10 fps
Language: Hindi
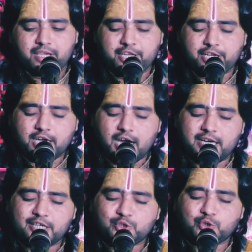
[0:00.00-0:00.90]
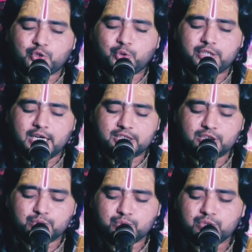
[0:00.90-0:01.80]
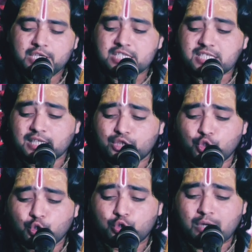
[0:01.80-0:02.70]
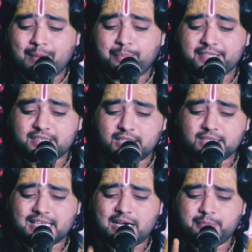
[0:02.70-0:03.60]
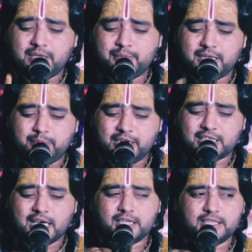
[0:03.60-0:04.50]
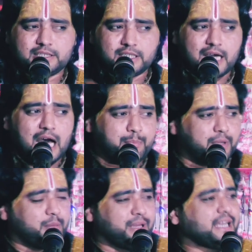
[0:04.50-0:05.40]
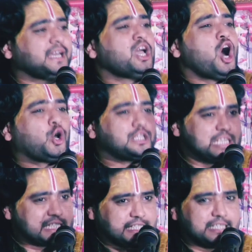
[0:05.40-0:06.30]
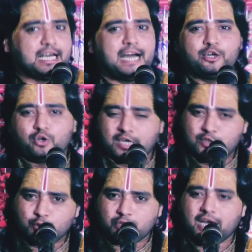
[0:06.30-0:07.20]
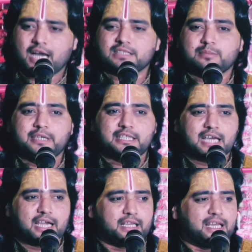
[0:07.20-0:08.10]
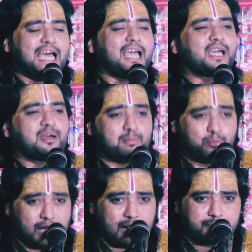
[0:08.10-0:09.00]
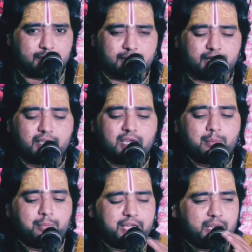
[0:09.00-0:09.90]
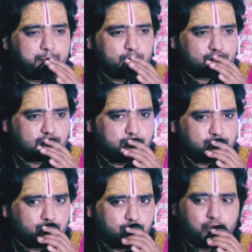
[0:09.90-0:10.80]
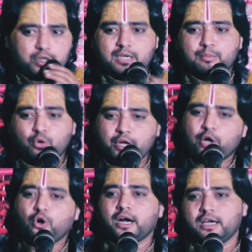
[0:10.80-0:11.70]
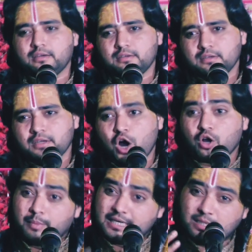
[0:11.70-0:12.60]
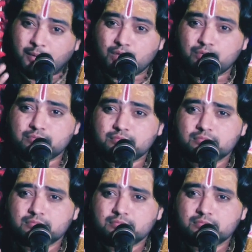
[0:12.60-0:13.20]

इन कारण दुख उठाती हूँ सतयुग द्वापर त्रेता में मेरे बेटा नहीं थे आपे में और जैसे ही आयो कलयुग नारद बेटा गिरे बुढ़ापे में मेरे पुत्र बुजुर्ग हो गए बूढ़े हो गए और मैं जवान हूँ